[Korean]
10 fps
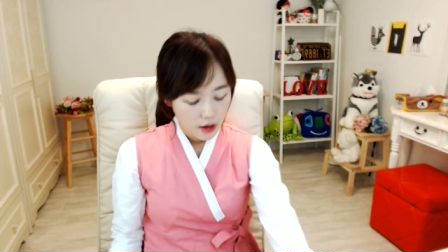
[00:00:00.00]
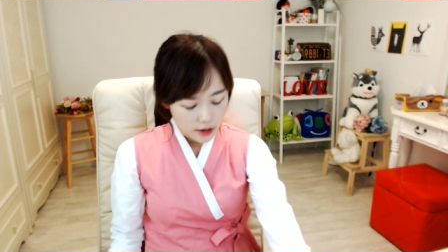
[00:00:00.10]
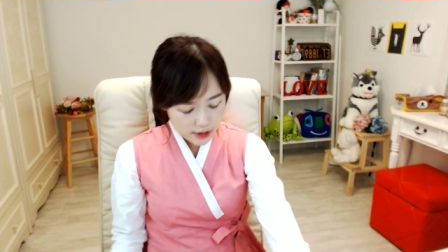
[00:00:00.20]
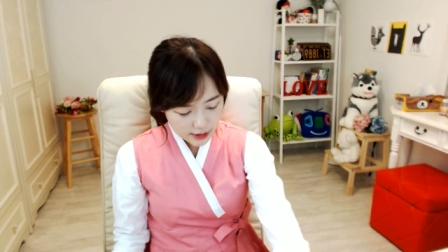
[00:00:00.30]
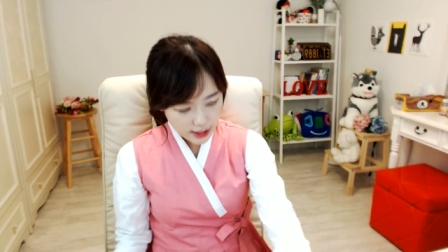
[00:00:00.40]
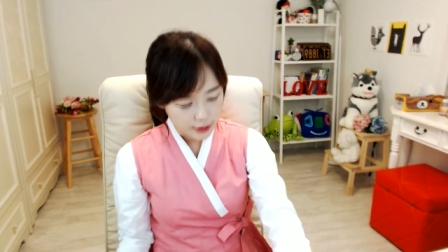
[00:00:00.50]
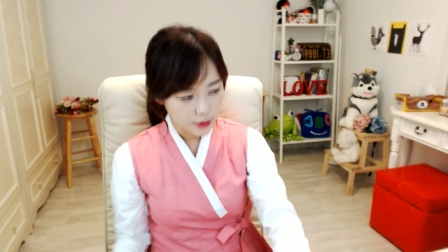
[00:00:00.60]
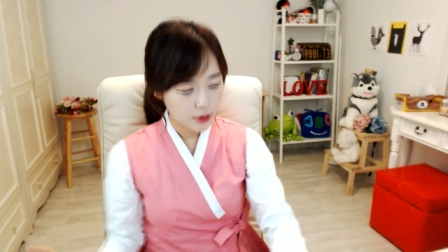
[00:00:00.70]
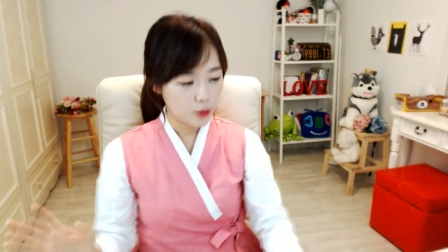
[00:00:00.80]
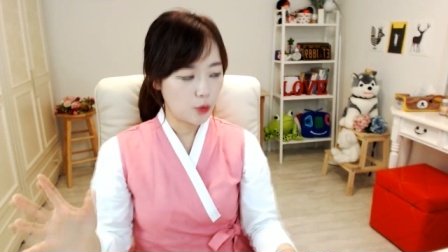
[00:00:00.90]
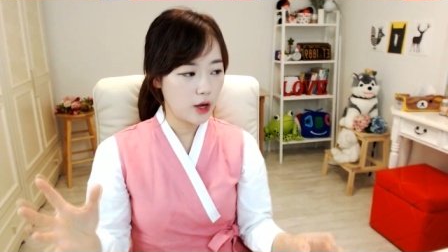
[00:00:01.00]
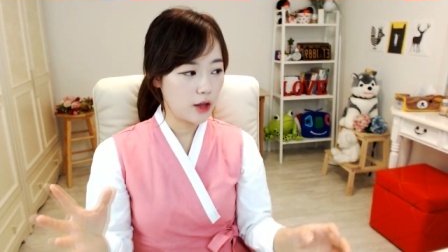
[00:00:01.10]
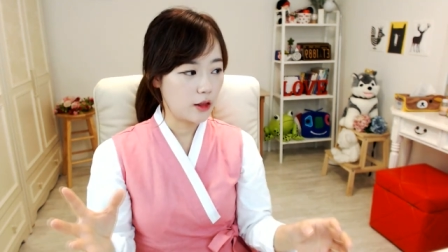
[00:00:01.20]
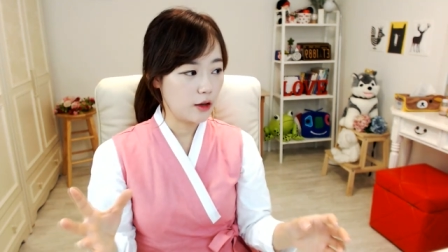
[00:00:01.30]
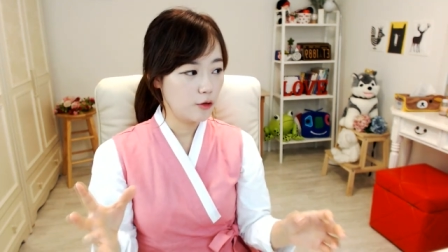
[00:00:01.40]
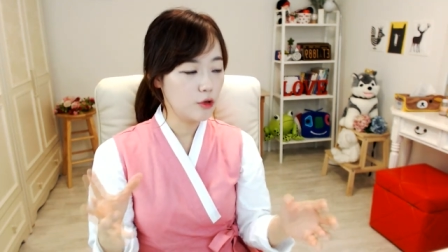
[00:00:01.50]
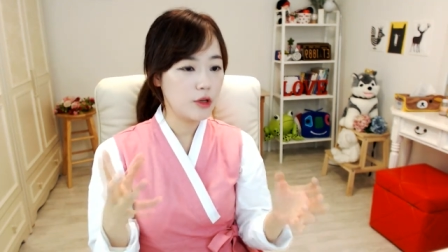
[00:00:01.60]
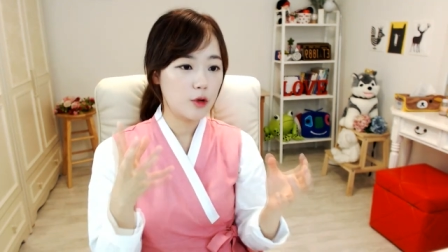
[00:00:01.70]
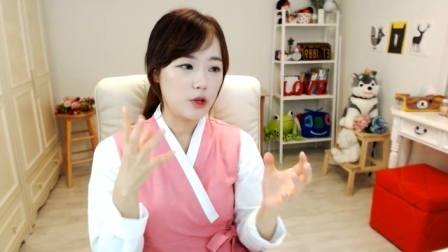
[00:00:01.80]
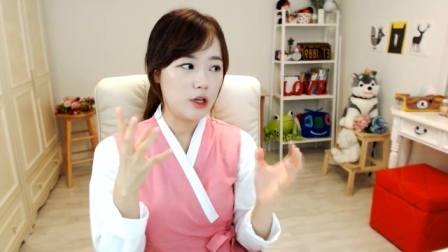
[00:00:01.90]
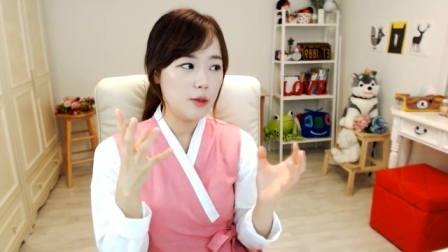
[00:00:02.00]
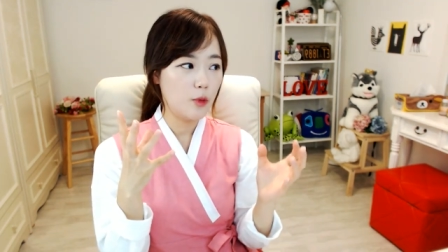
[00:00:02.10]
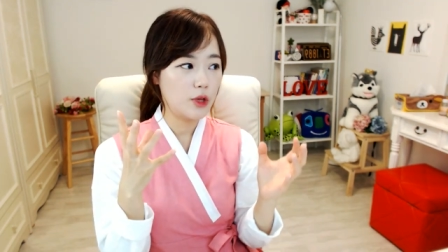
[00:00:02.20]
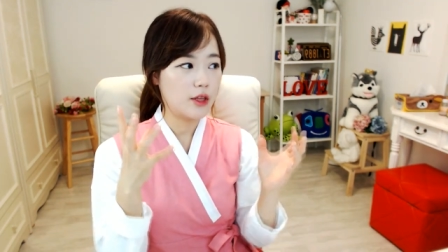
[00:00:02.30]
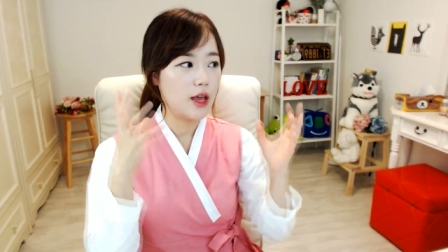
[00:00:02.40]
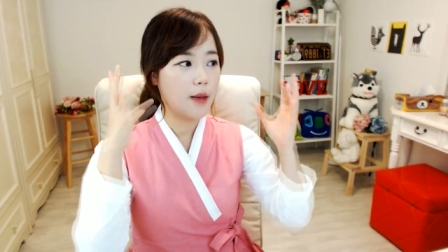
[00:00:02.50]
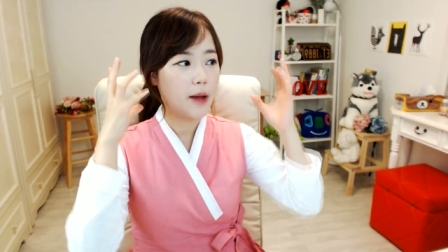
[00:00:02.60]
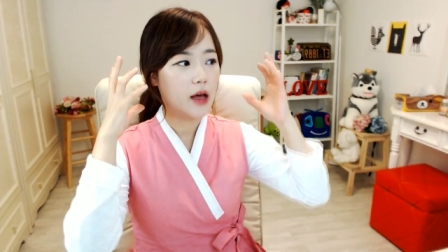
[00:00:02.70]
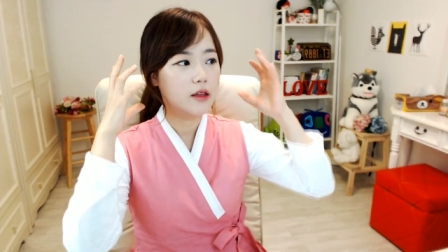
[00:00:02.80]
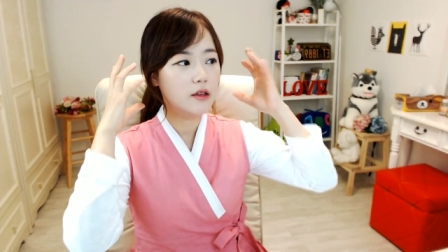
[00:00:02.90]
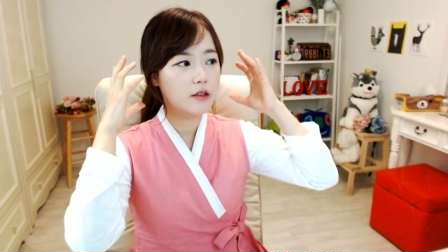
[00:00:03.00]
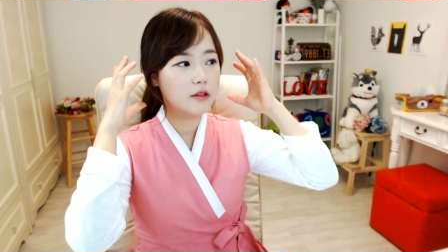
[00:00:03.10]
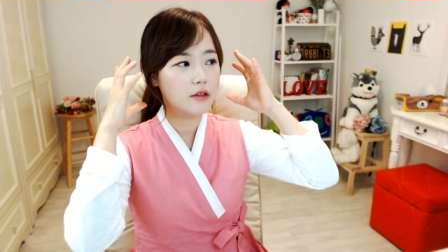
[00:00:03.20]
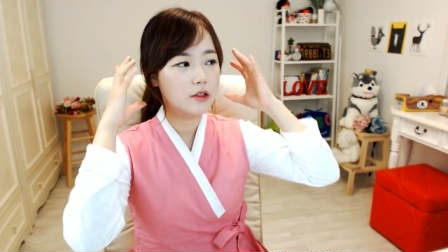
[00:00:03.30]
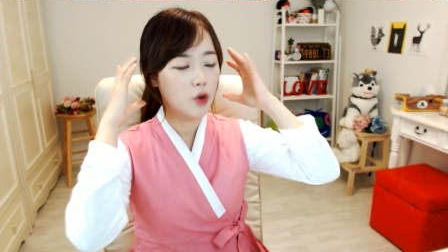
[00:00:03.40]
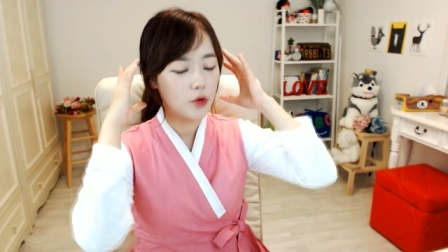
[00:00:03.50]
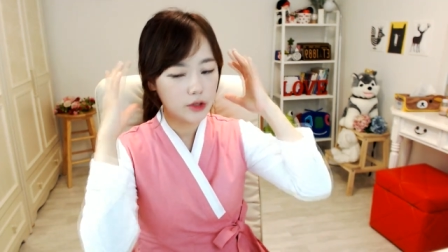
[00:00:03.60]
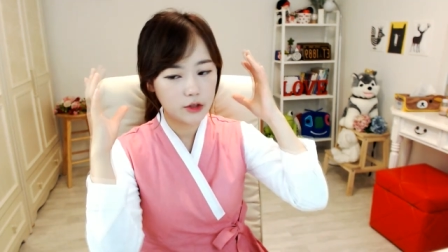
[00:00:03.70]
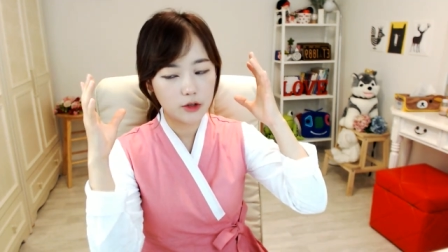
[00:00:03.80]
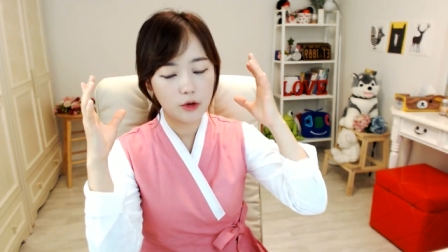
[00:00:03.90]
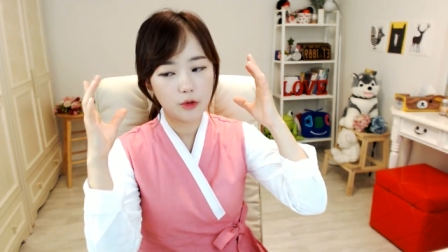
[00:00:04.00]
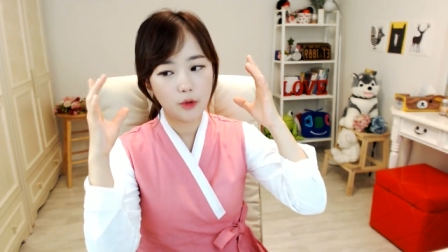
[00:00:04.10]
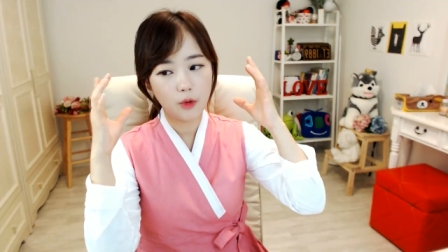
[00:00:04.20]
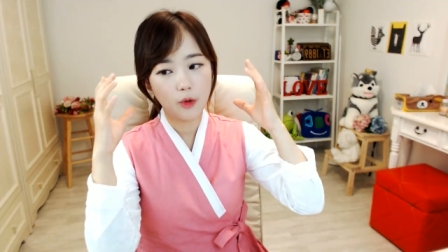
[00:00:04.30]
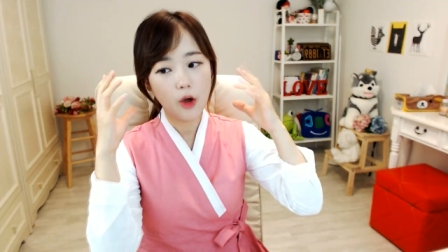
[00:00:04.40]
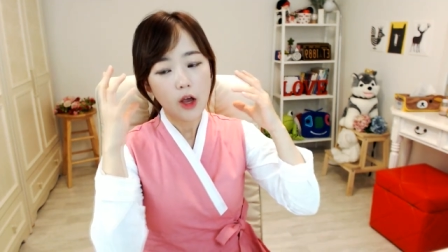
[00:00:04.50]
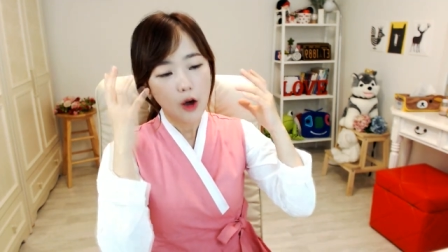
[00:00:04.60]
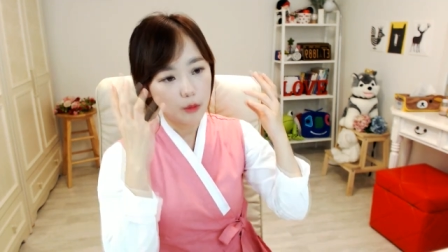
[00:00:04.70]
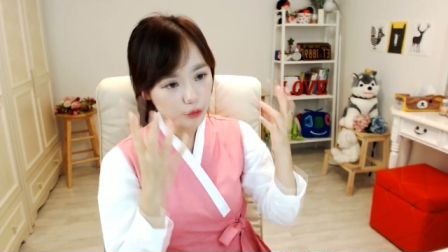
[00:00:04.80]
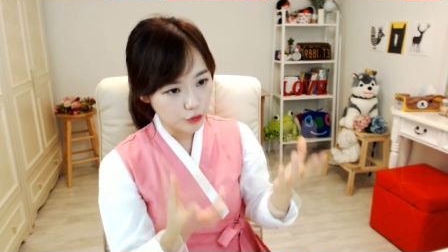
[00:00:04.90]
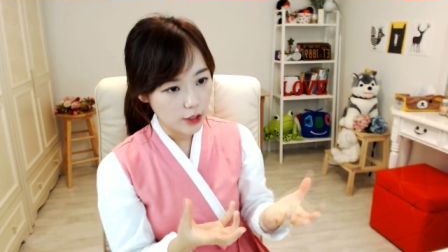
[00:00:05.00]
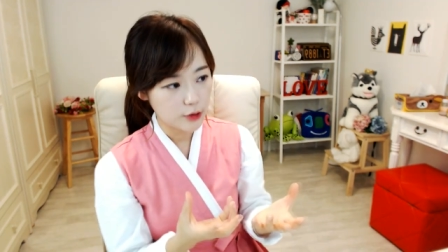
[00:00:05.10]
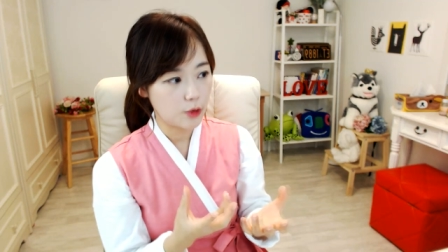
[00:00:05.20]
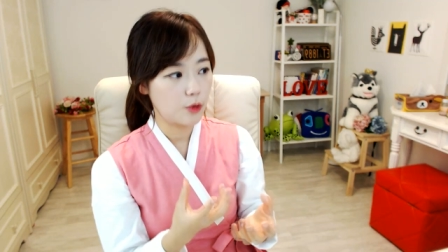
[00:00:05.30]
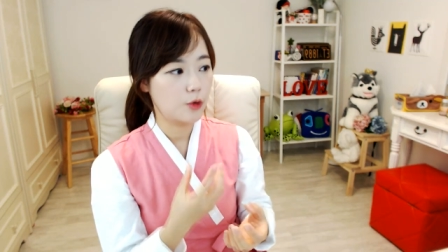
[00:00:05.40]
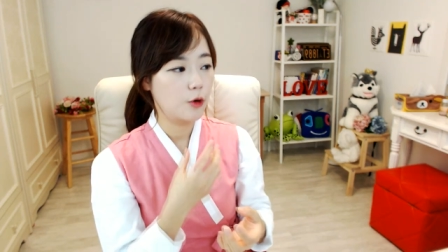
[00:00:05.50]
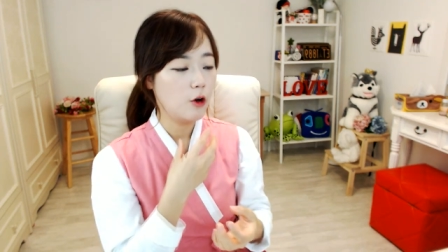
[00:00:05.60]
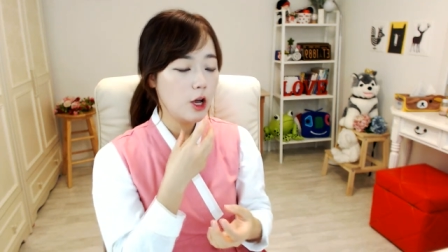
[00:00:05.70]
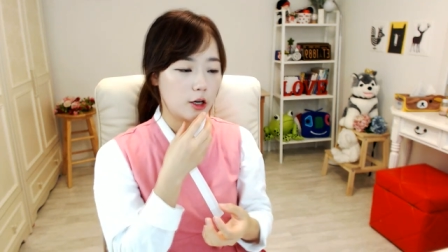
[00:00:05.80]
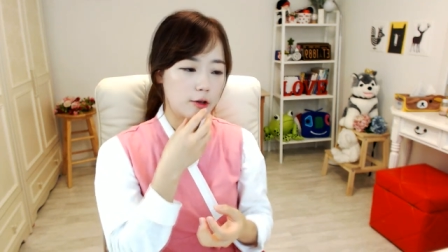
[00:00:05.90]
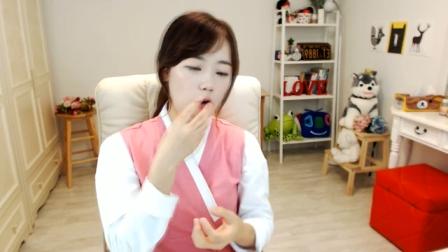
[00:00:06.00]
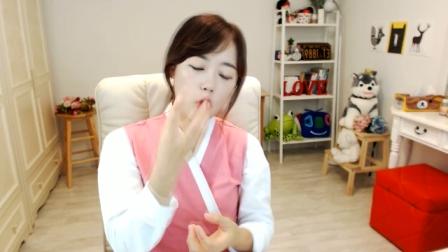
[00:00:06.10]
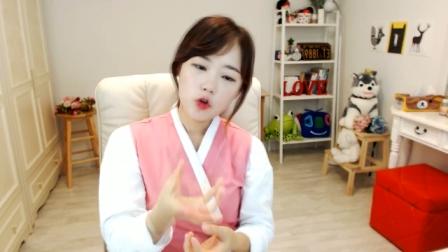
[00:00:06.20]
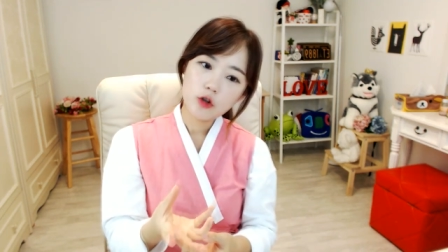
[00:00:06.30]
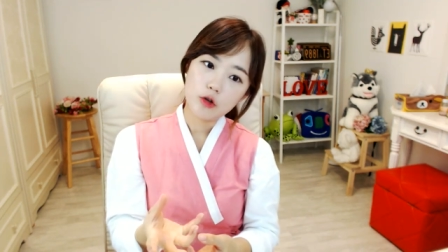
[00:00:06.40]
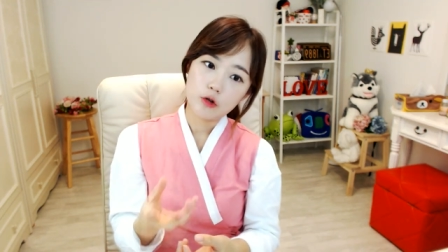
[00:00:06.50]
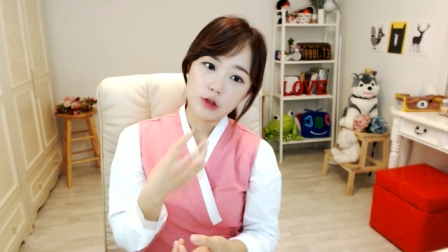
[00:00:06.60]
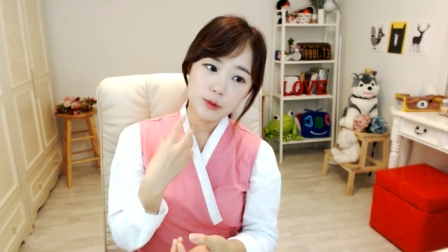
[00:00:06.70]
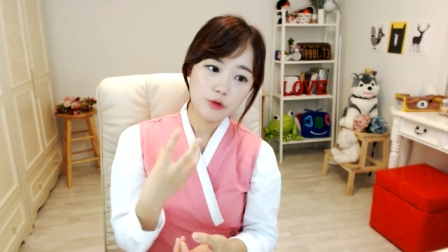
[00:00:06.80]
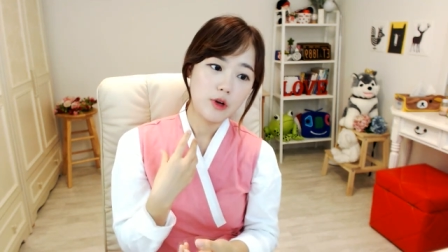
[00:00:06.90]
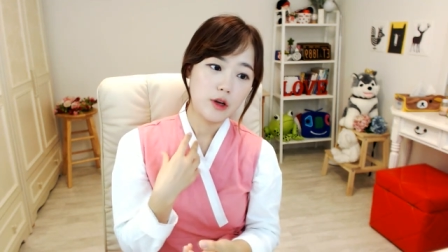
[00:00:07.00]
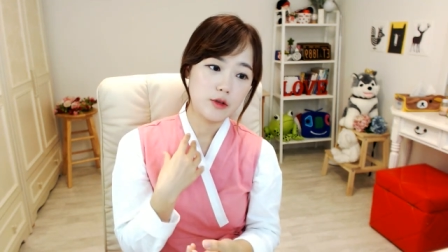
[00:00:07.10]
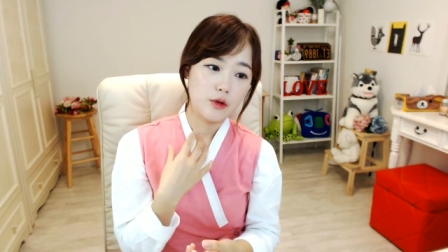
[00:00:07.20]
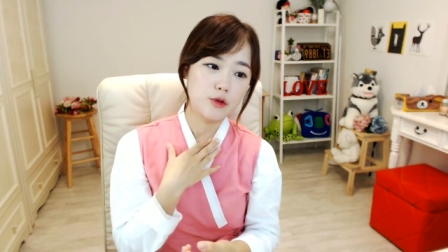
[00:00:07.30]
일제 강점기 동안 우리나라도 일본에 되게 많은 정신적으로 문화적으로 그리고 언어적으로 침투당했어요.